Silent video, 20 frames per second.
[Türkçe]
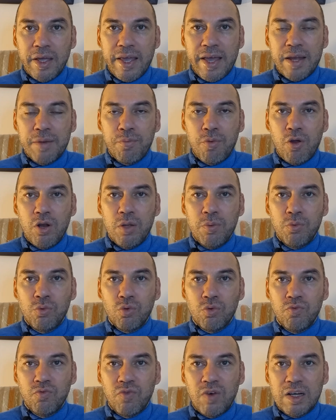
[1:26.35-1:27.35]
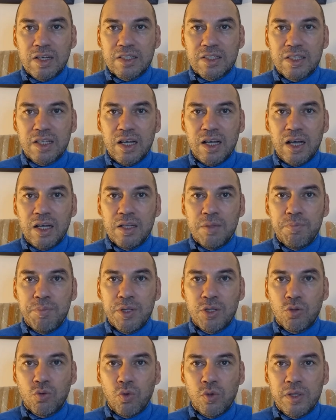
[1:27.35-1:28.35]
Eğer böyle bir durum varsa hani
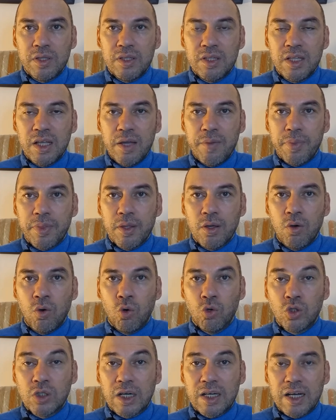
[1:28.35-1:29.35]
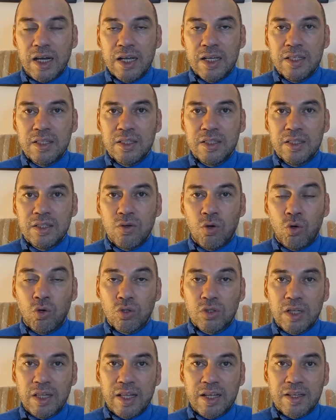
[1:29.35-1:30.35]
Bitcoin'de Ocak ayının
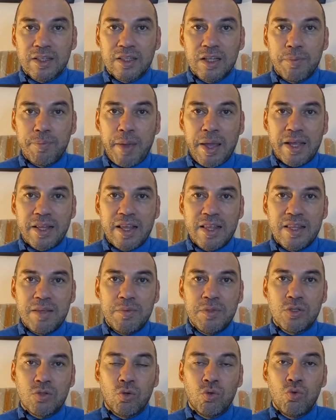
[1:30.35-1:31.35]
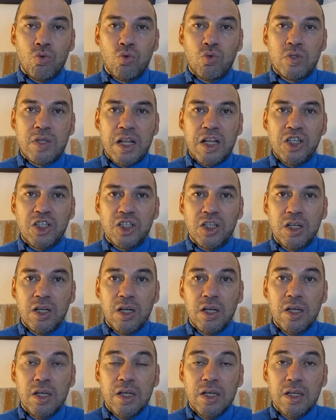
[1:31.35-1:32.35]
ortalarında beklediğimiz o yükseliş
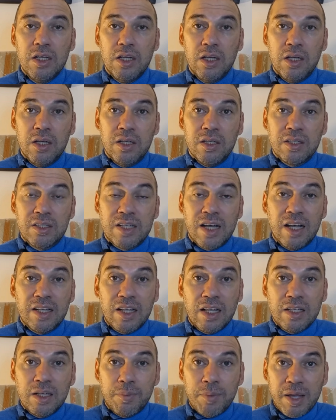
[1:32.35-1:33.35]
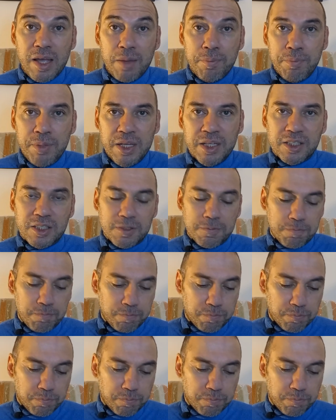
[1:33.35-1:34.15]
e, sağlanamayabilir.